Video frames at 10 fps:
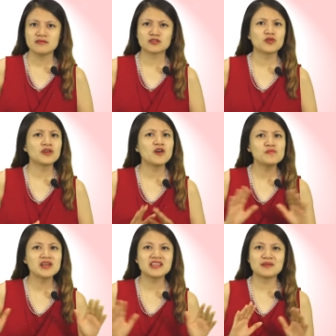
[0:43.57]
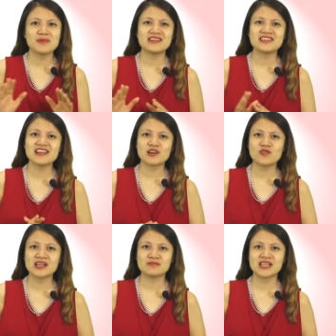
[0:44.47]
và tôi không biết là bạn đã trải
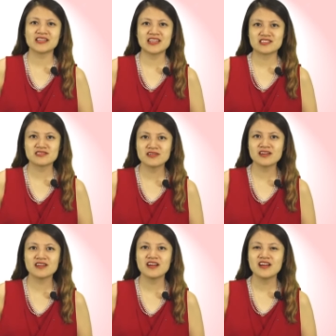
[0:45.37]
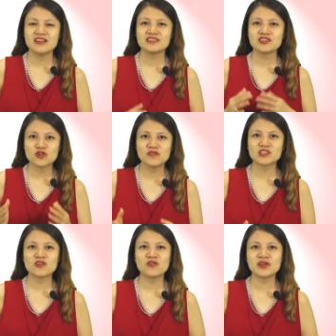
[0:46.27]
qua cảm giác này chưa nhưng đối với
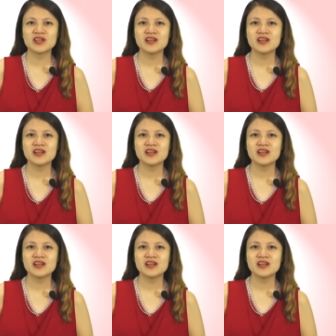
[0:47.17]
tôi